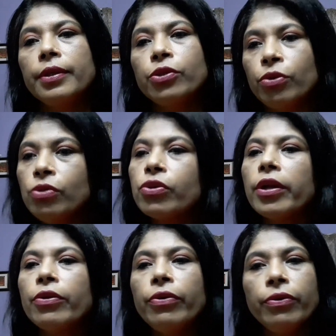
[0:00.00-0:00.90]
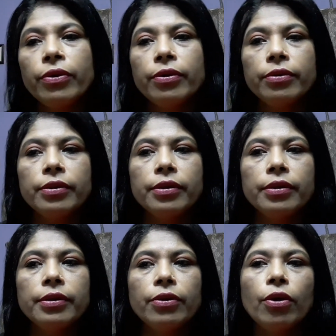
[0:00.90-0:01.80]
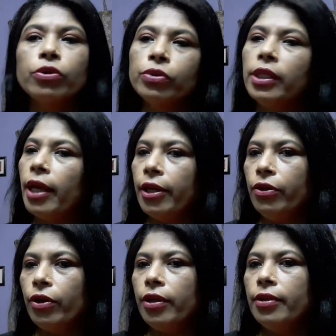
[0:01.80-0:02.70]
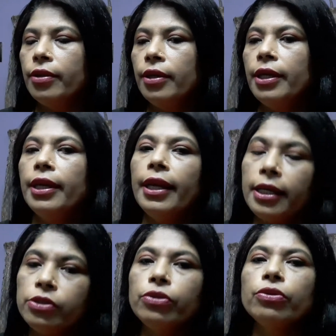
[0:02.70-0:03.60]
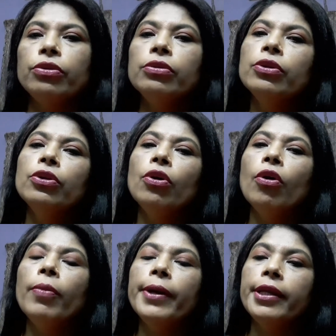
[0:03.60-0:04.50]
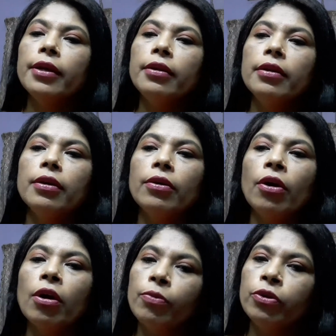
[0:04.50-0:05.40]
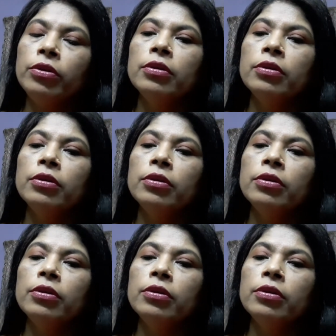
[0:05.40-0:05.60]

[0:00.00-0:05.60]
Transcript: জন্য জয়ও অতটা দায়ী নয় এর জন্য ওভারিয়ান হরমোন